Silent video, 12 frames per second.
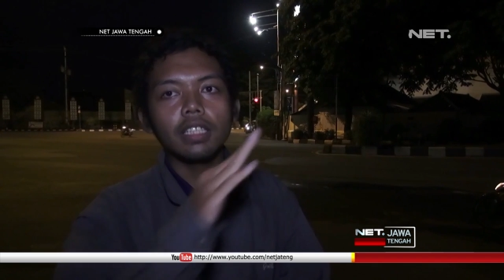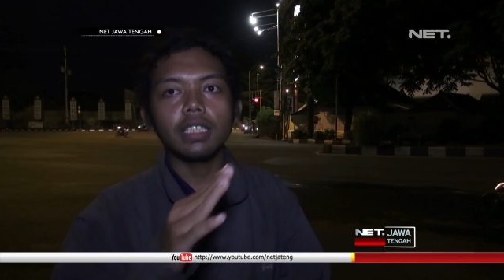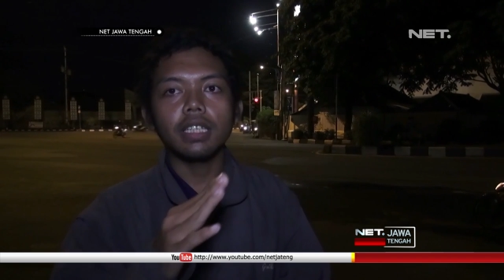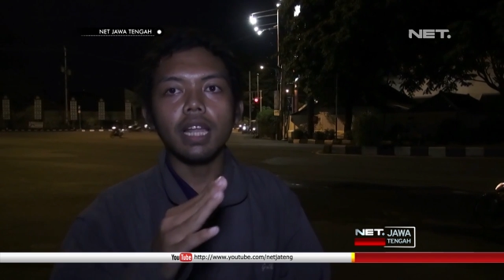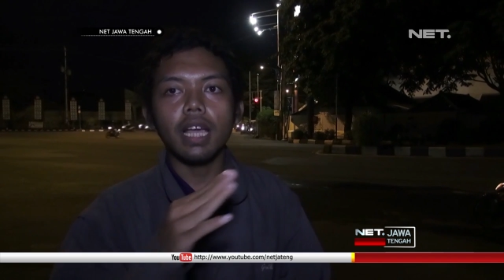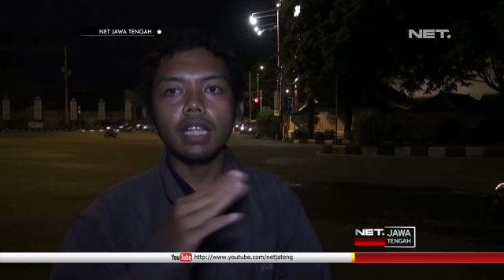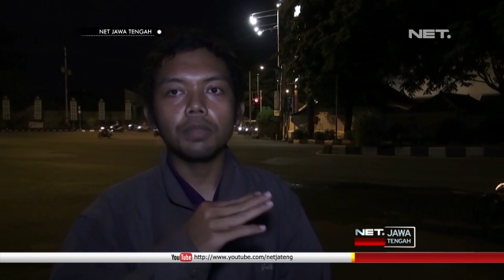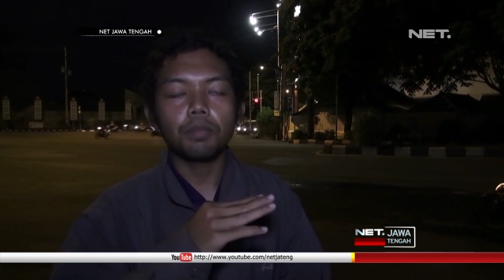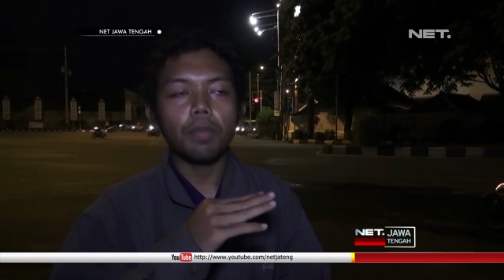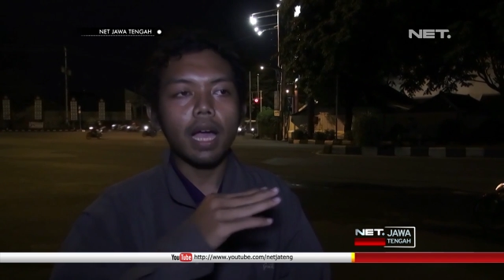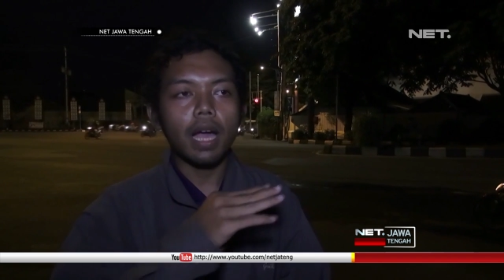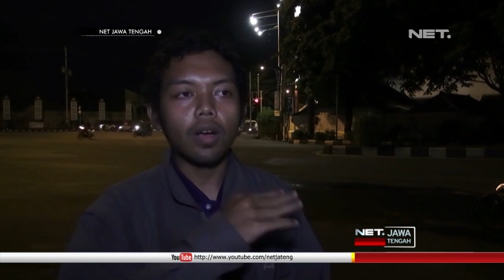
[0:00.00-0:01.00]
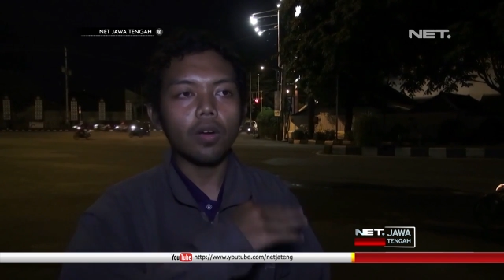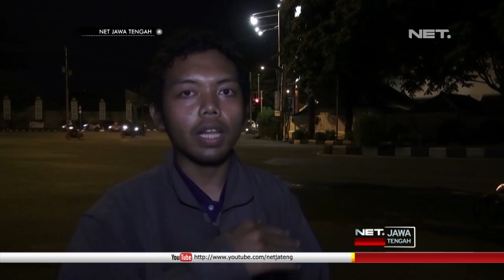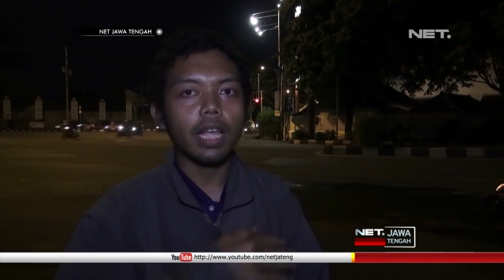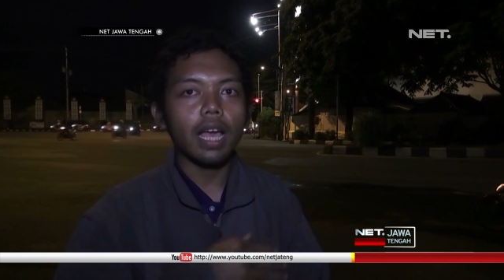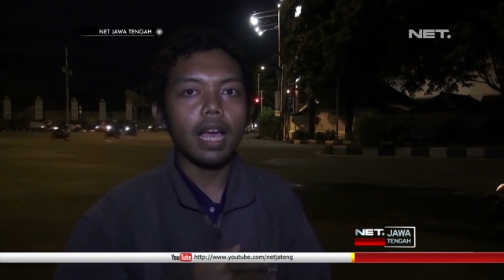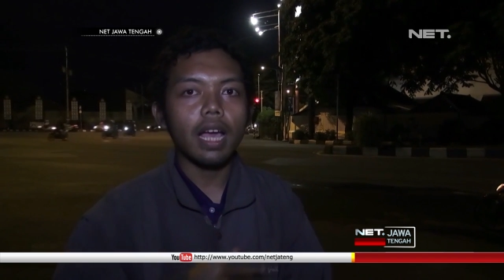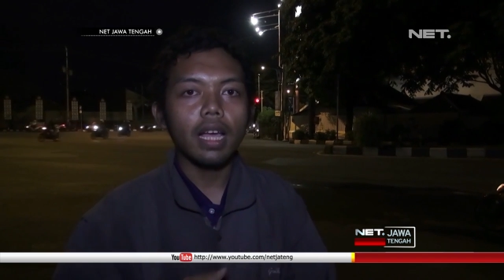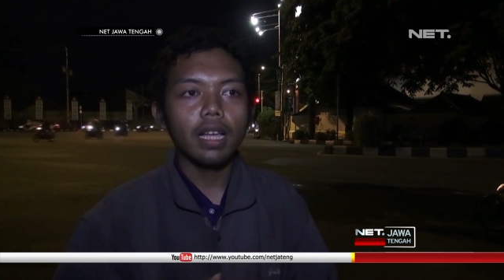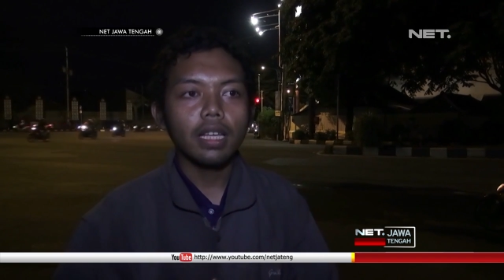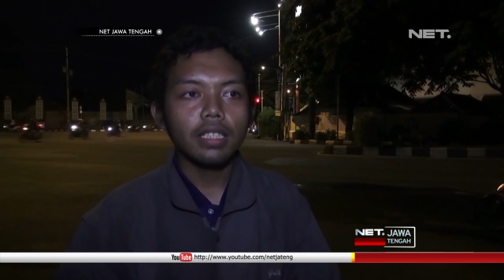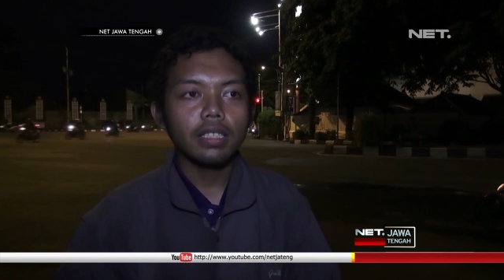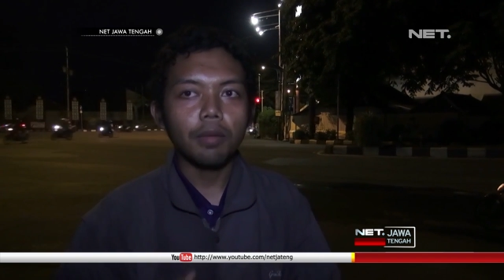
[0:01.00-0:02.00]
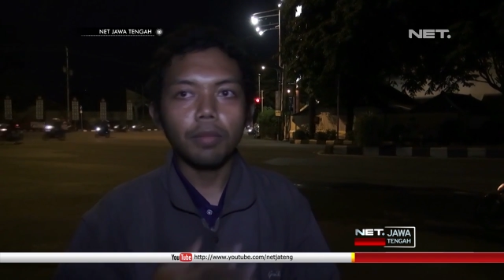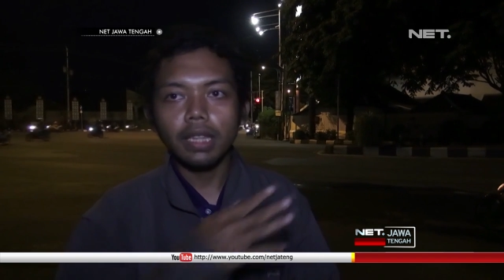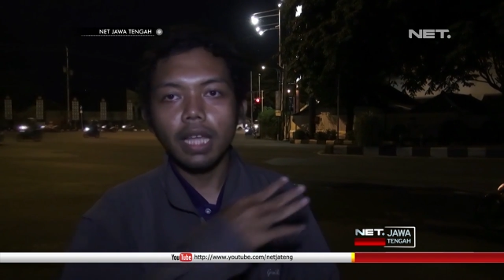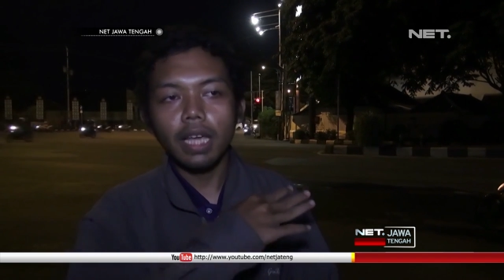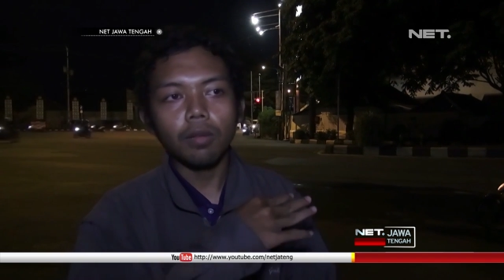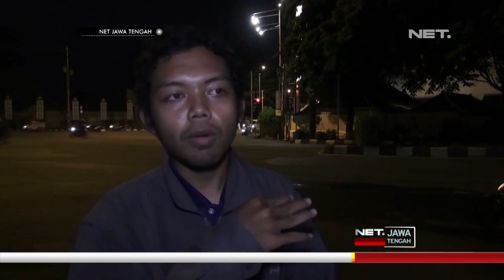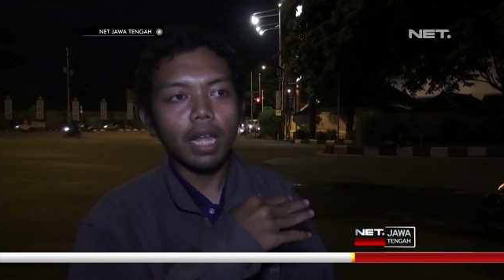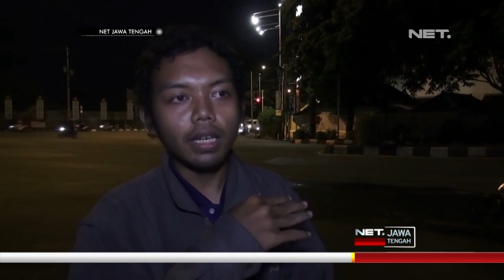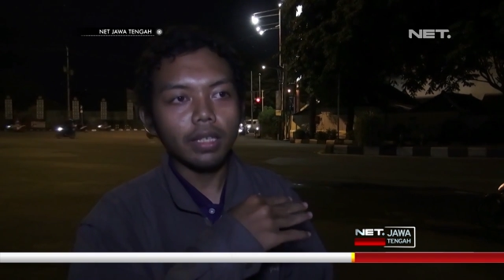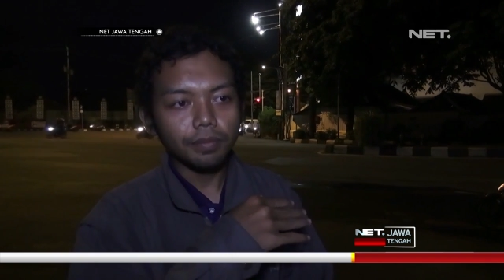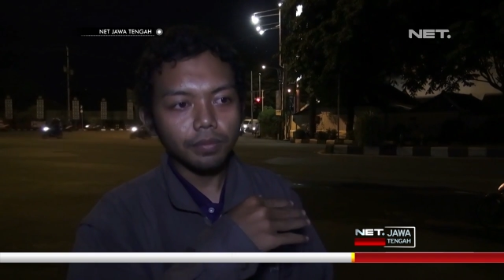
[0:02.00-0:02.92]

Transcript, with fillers: Cina, Jepang, Korea sampai Taiwan.